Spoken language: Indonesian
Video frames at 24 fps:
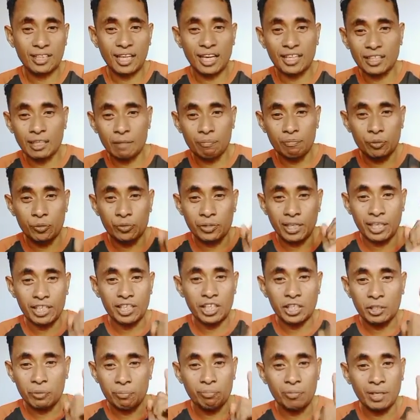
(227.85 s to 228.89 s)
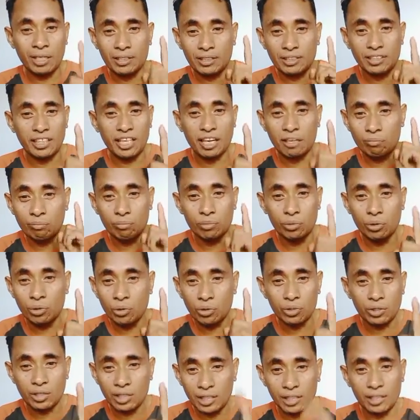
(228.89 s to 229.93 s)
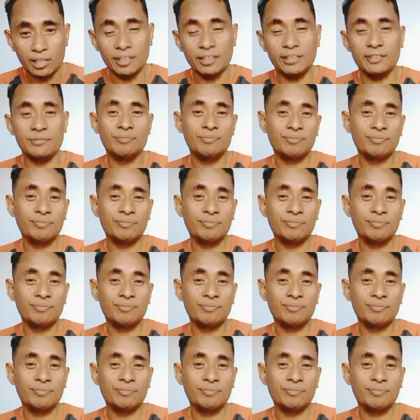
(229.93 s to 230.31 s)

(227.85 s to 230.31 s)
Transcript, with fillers: karena punya hikmat yang murni